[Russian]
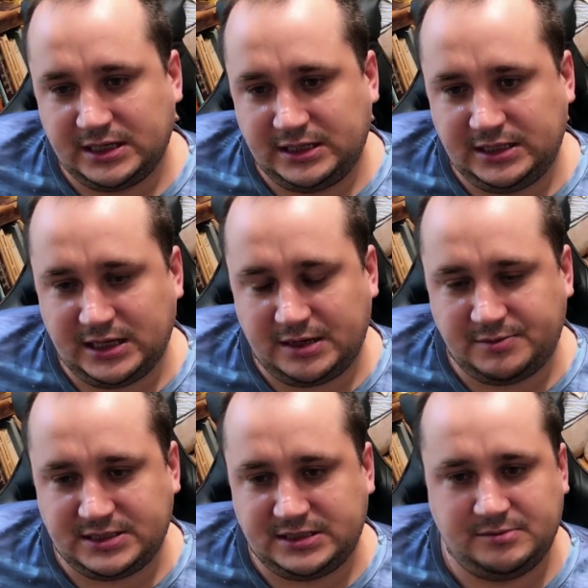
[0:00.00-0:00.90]
Я
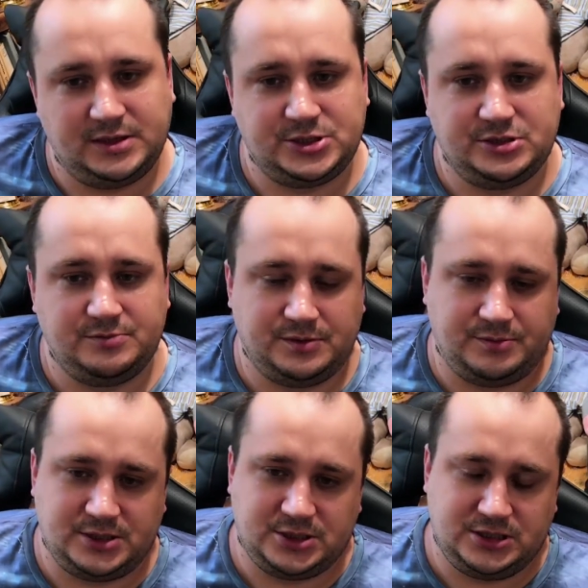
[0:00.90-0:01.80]
бы с небольшим
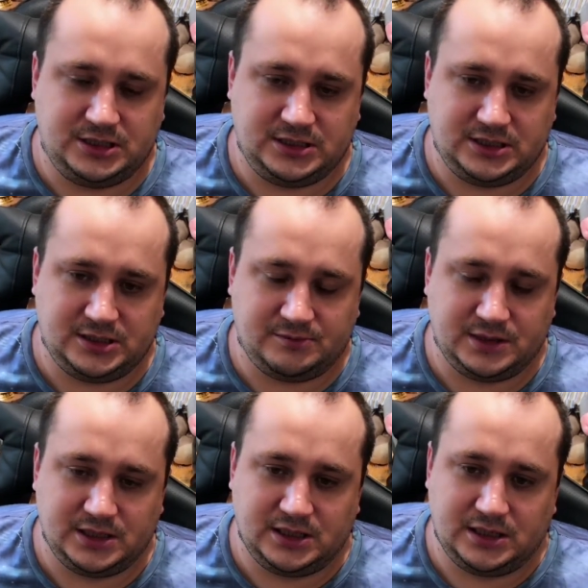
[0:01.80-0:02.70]
предпочтением
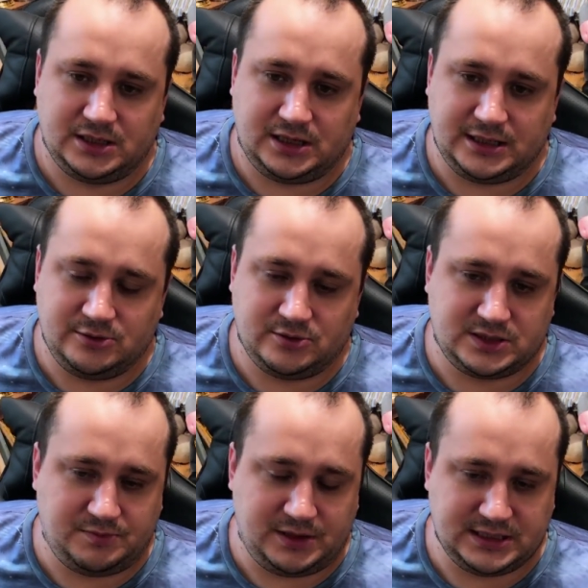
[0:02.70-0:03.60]
отнес
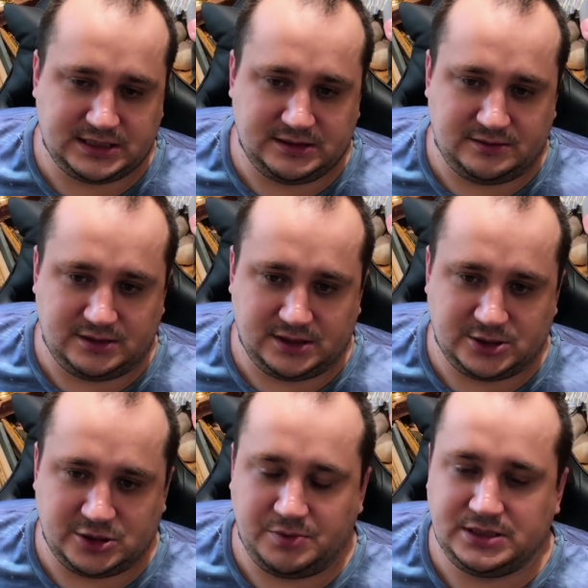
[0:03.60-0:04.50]
Паскова к
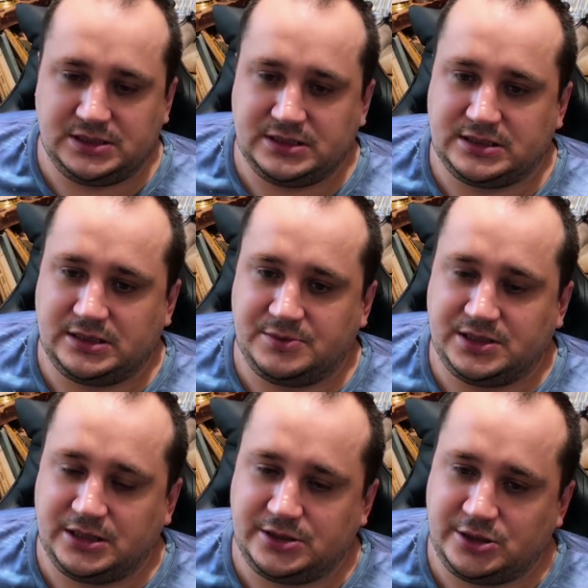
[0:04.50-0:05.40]
шахматистам,
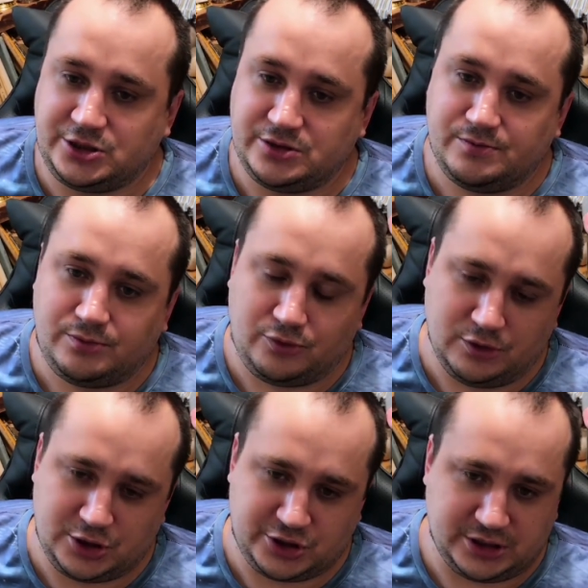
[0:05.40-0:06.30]
тяготеющим
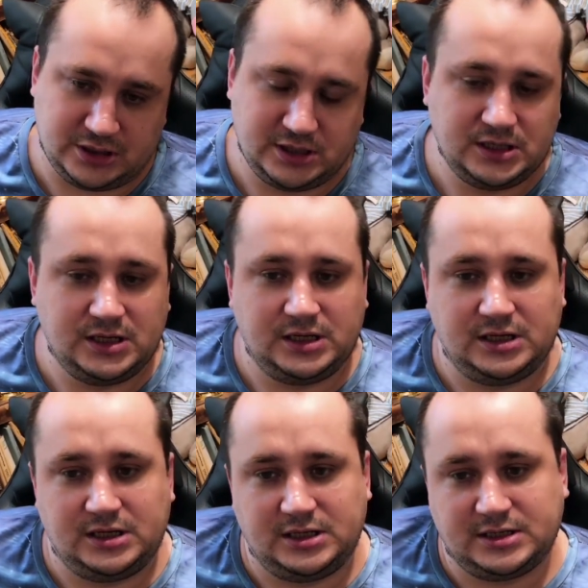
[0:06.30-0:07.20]
больше
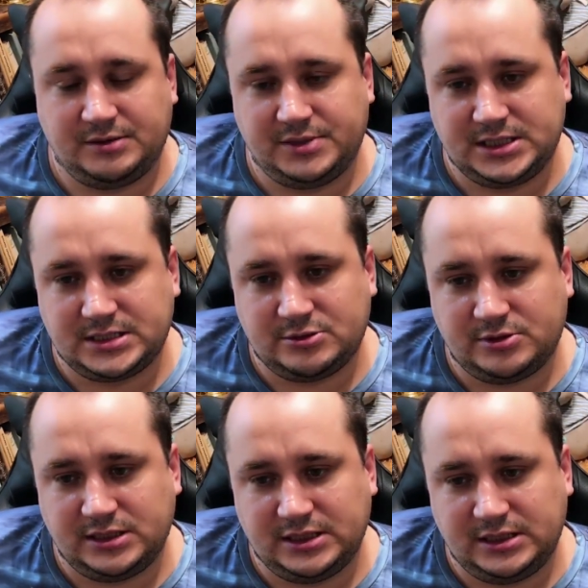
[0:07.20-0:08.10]
э,
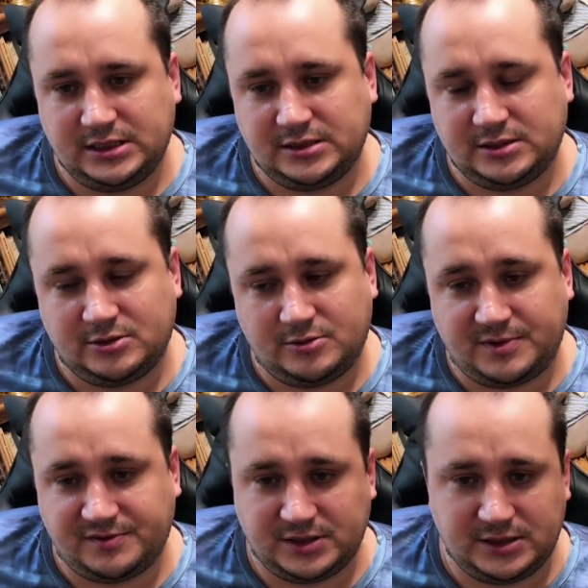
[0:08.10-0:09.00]
комбинационной игре. Но,
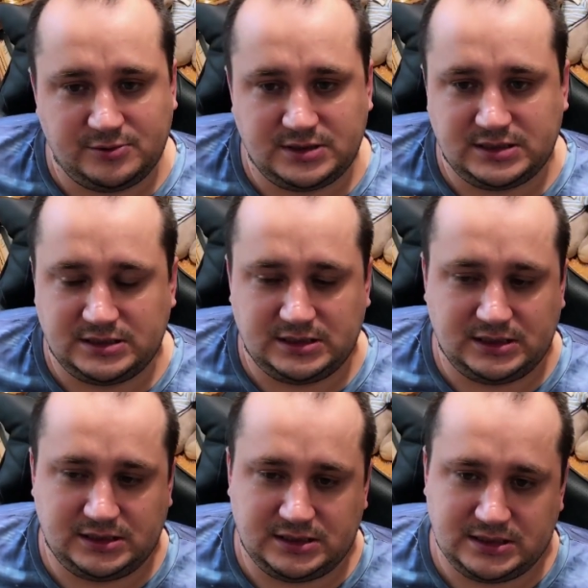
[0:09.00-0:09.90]
повторюсь,
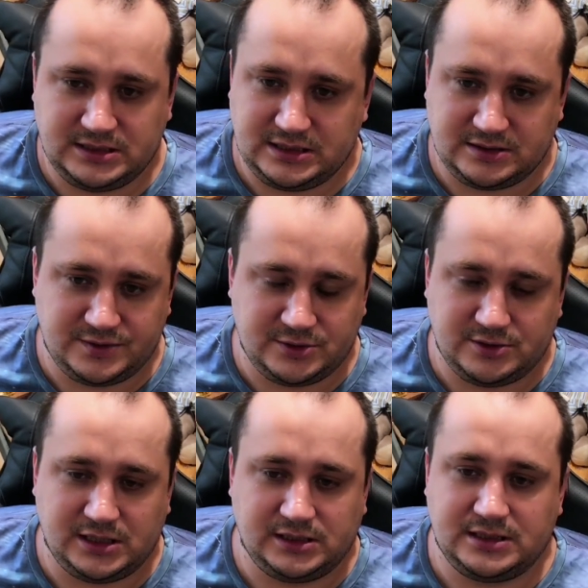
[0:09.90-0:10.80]
э, здесь все
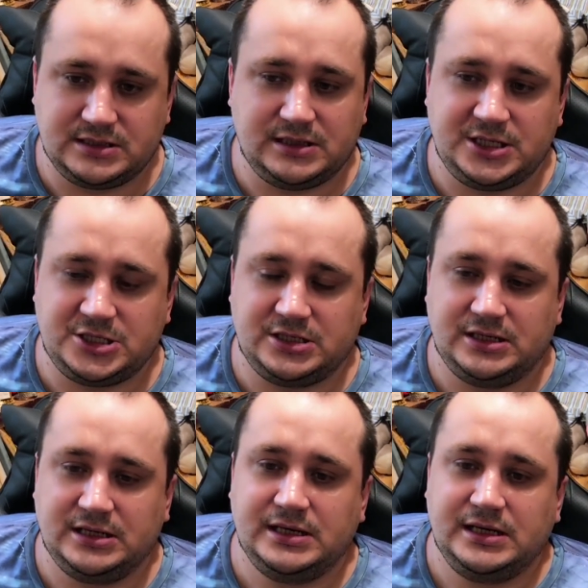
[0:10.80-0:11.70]

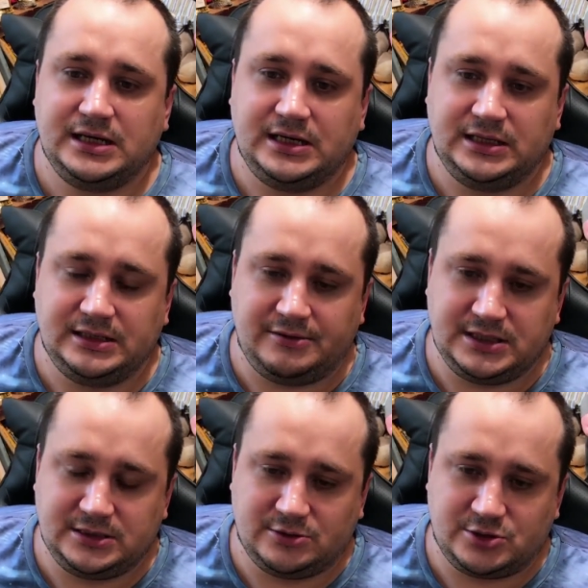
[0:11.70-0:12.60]
неоднозначно. И
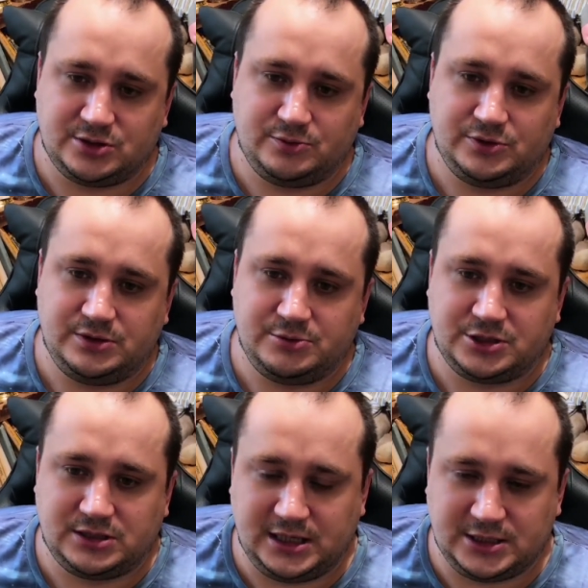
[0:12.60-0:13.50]
давайте тоже будем
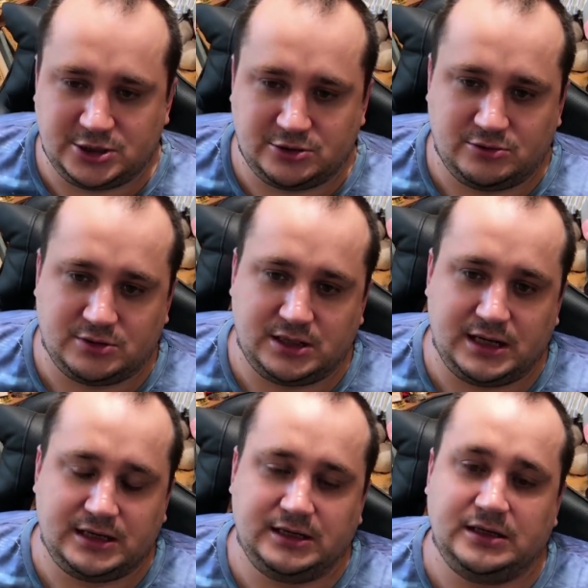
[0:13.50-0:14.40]
считать, что,
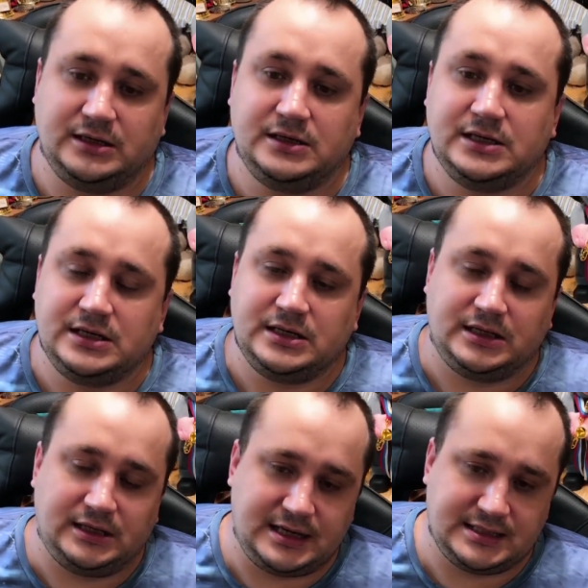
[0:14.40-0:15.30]
как и
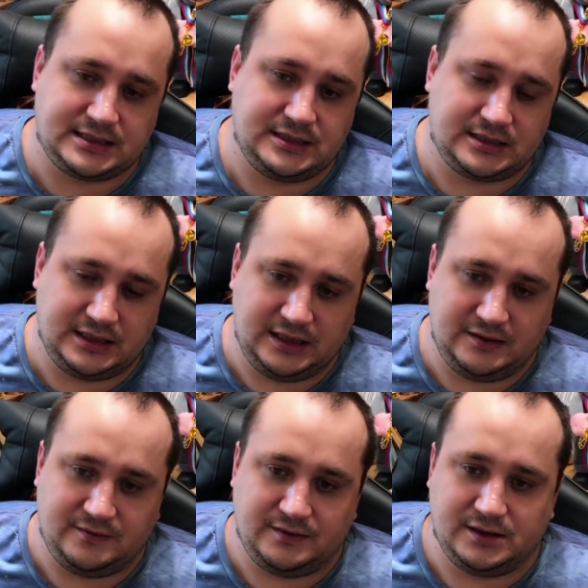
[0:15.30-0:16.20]
Ласкер
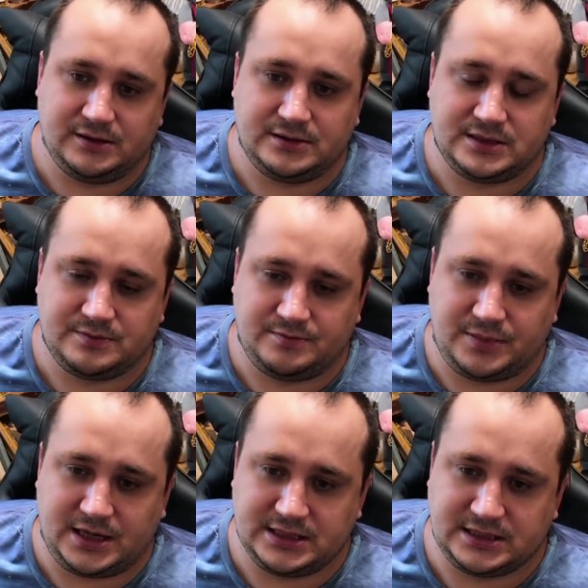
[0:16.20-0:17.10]
Эйви,
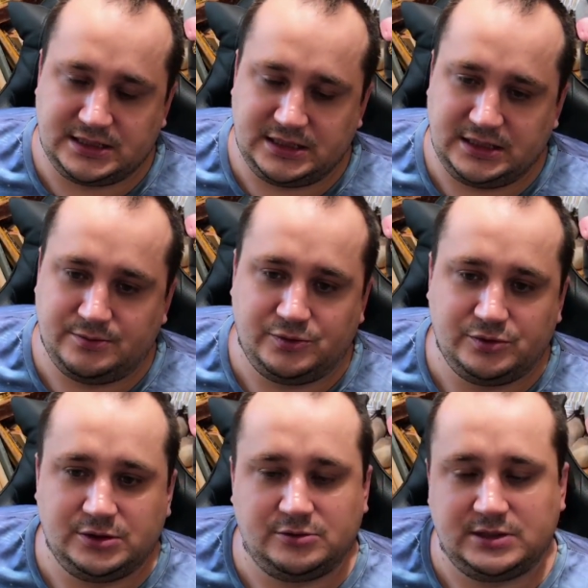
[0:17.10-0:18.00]
Спаски
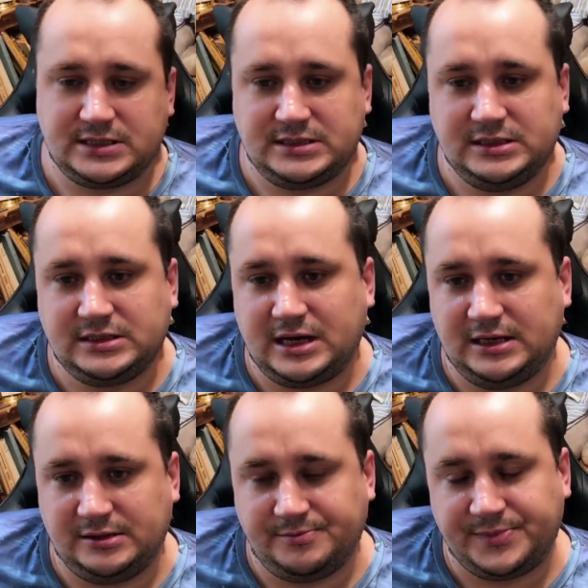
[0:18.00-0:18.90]
будет у нас
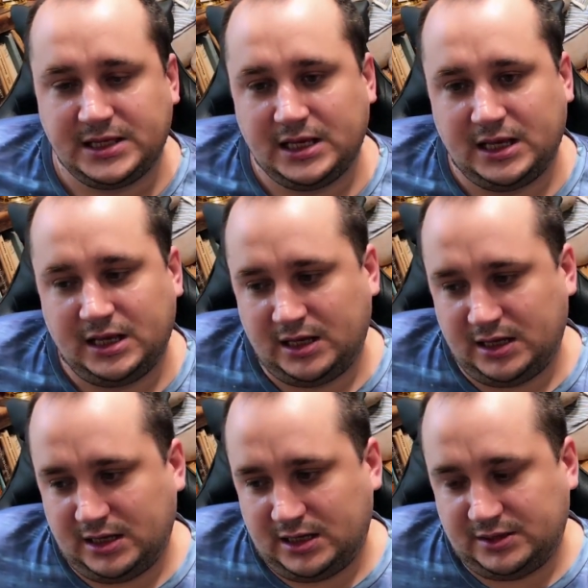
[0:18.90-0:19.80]
нейтральным.
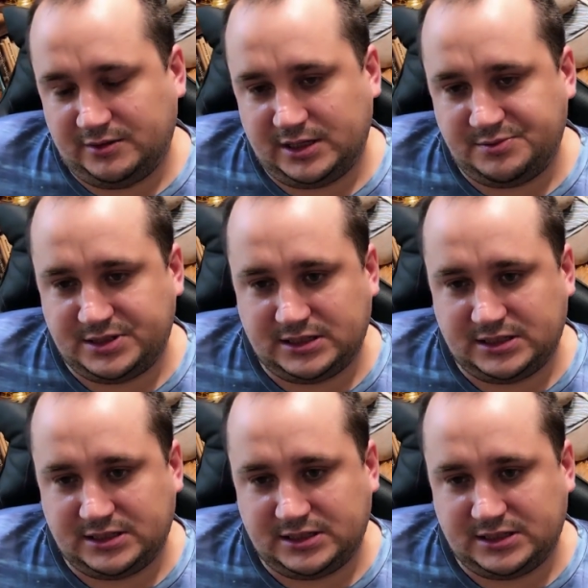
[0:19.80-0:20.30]
Двигаемся